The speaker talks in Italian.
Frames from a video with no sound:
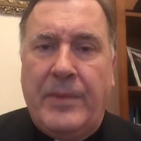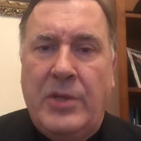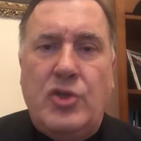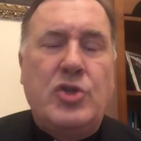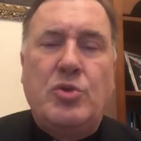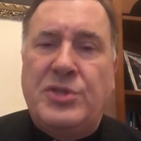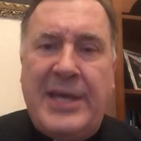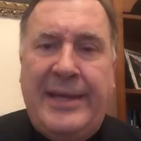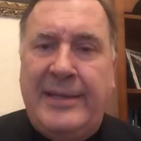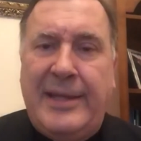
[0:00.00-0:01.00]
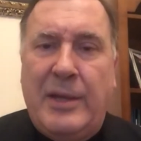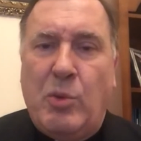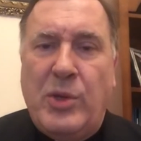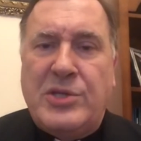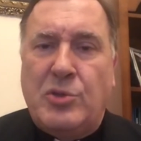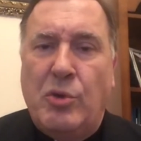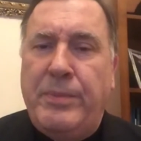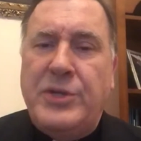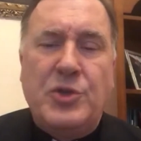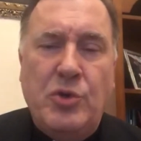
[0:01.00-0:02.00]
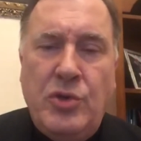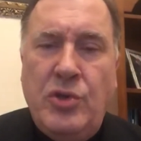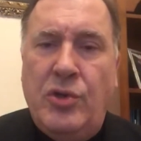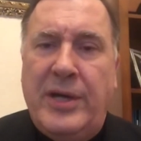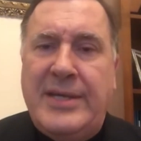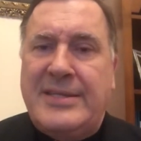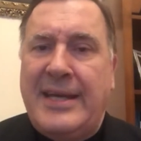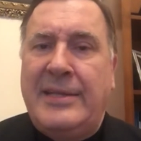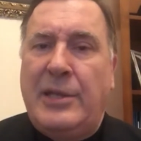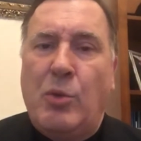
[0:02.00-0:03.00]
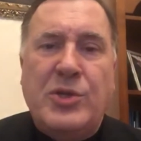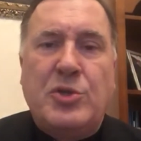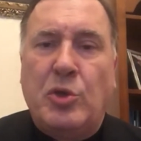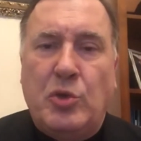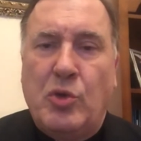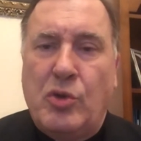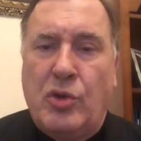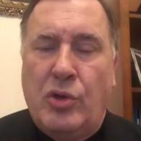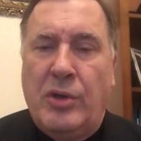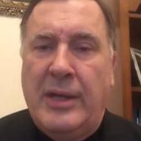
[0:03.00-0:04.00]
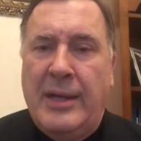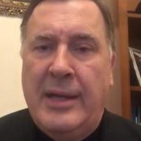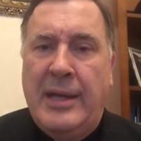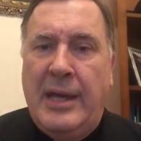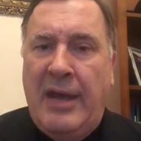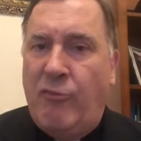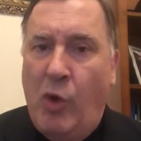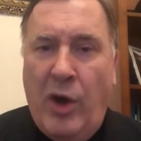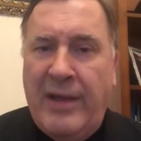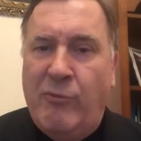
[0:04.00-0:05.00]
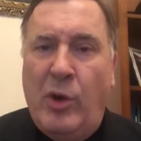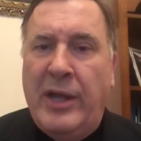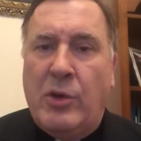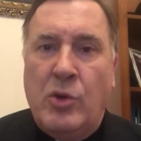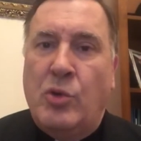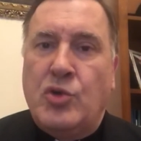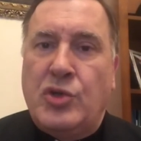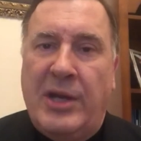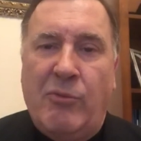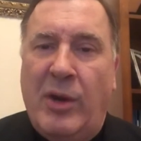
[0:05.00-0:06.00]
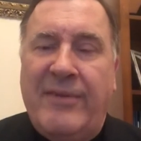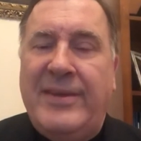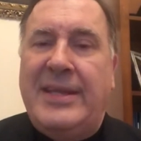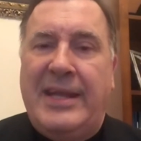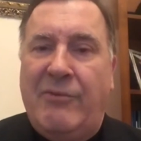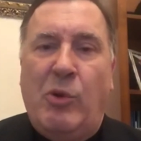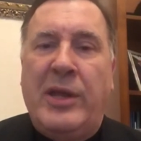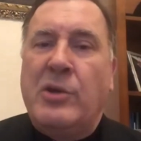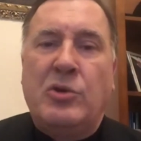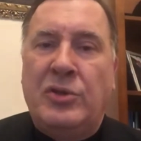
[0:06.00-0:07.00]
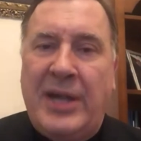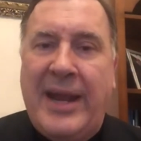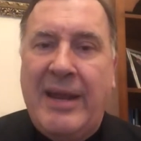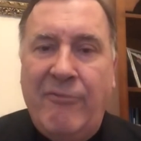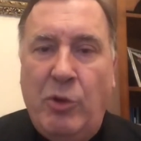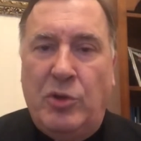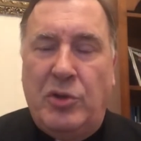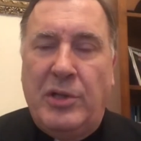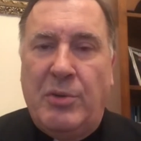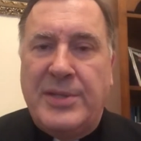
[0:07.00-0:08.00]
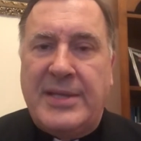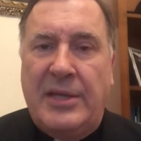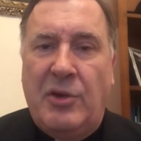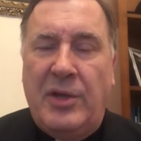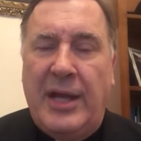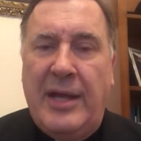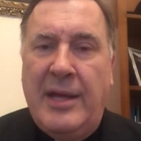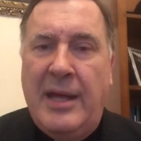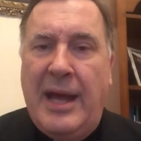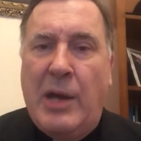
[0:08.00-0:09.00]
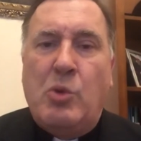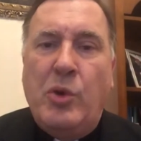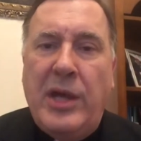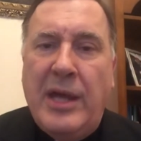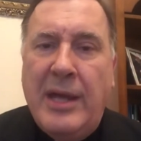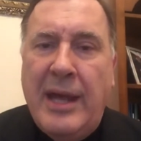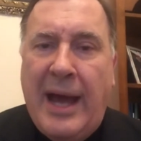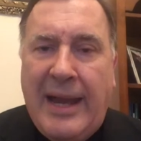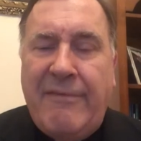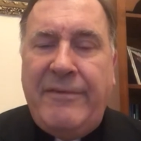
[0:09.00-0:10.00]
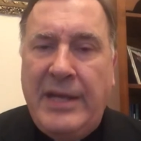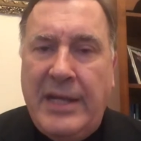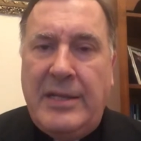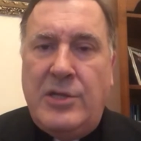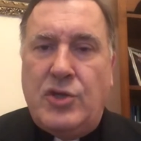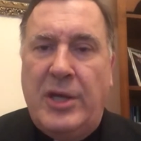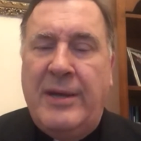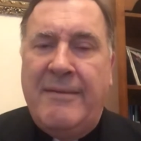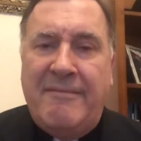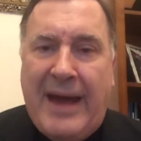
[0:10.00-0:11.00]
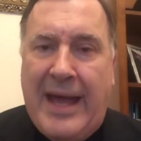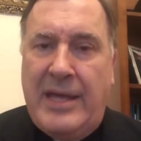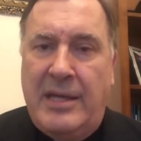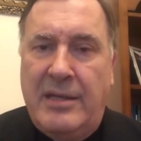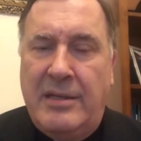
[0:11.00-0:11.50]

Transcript: Gesù sente questo bisogno e sente questo tocco e vuole, vuole conoscere, vuole vedere, vuole incontrare il volto di questa donna, a cui alla fine dice vai,